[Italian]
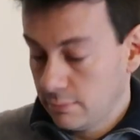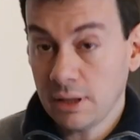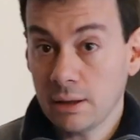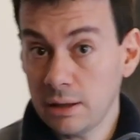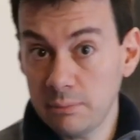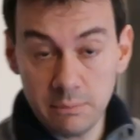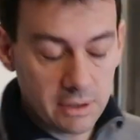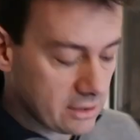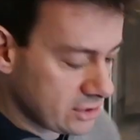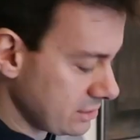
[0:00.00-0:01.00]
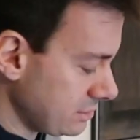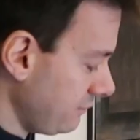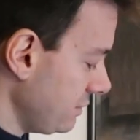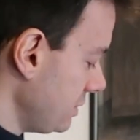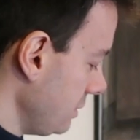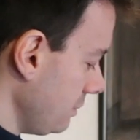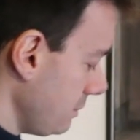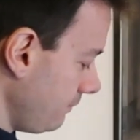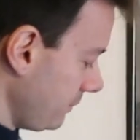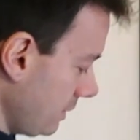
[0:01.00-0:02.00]
incredibilmente ce la sto
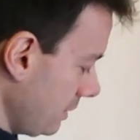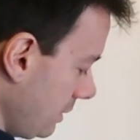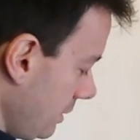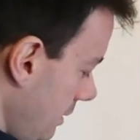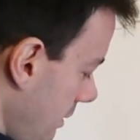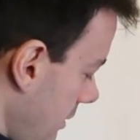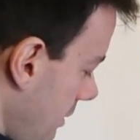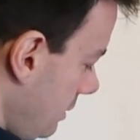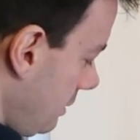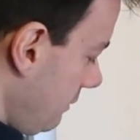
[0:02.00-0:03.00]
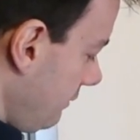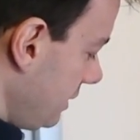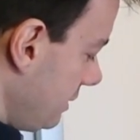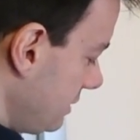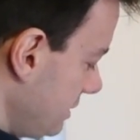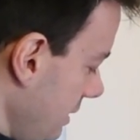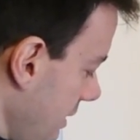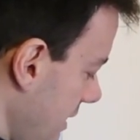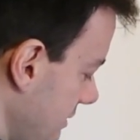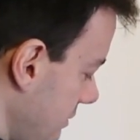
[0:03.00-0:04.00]
facendo, vedete si
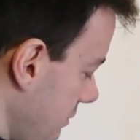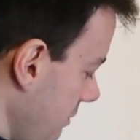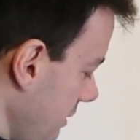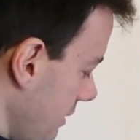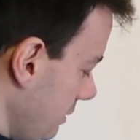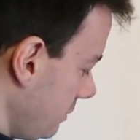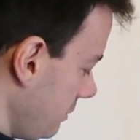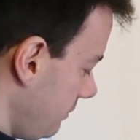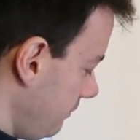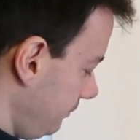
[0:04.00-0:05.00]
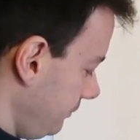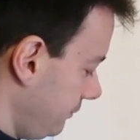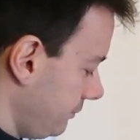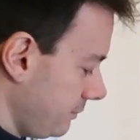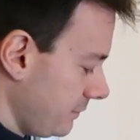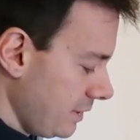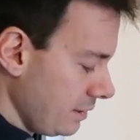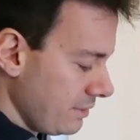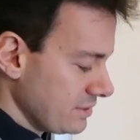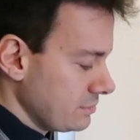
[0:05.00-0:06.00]
incastrano qua dentro e
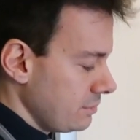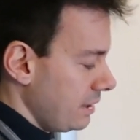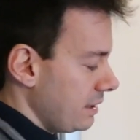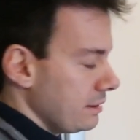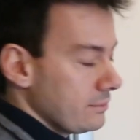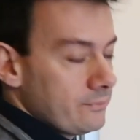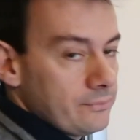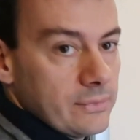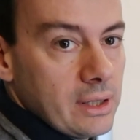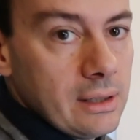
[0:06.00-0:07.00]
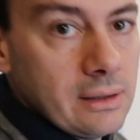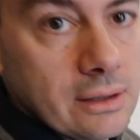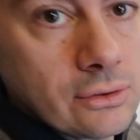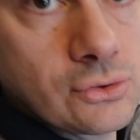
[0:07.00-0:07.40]
questo è il Nintendo